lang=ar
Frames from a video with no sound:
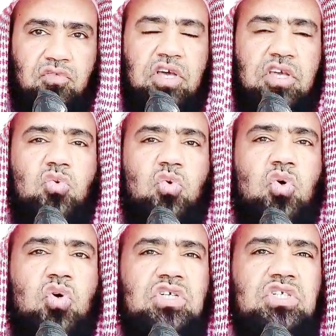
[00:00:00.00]
فإن
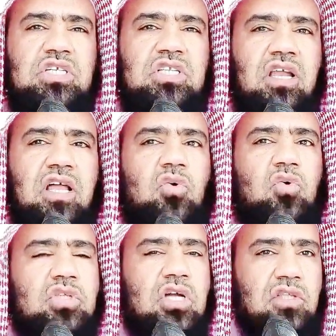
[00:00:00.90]
وجد
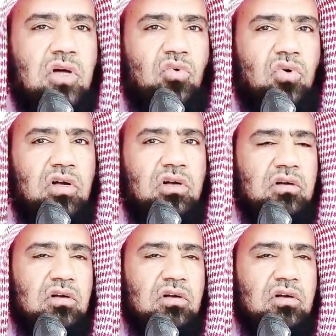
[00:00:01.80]
له تطوع